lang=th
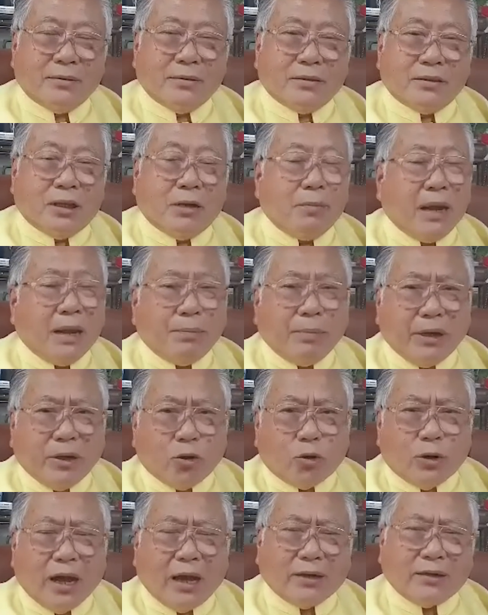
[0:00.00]
ถึงแม้ไปอ
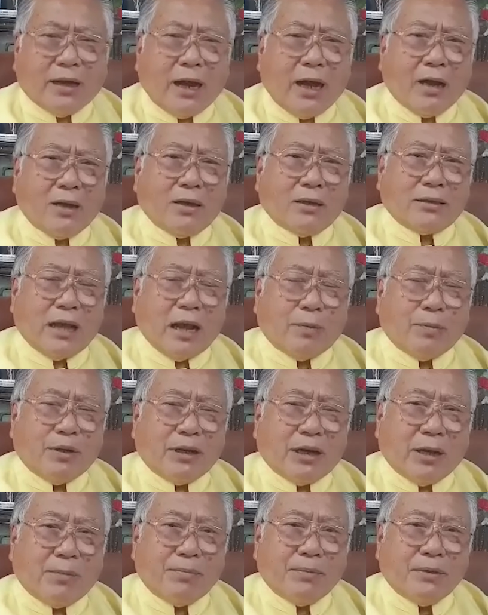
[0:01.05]
ยู่ด้านข้างก็ตามนะ
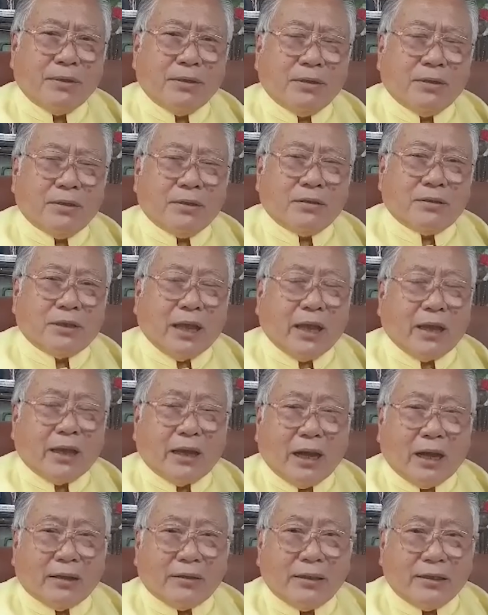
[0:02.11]
ครับ แต่
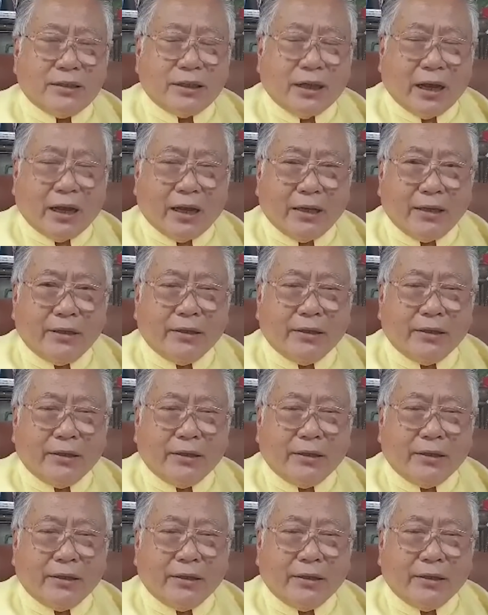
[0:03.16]
การที่ใช้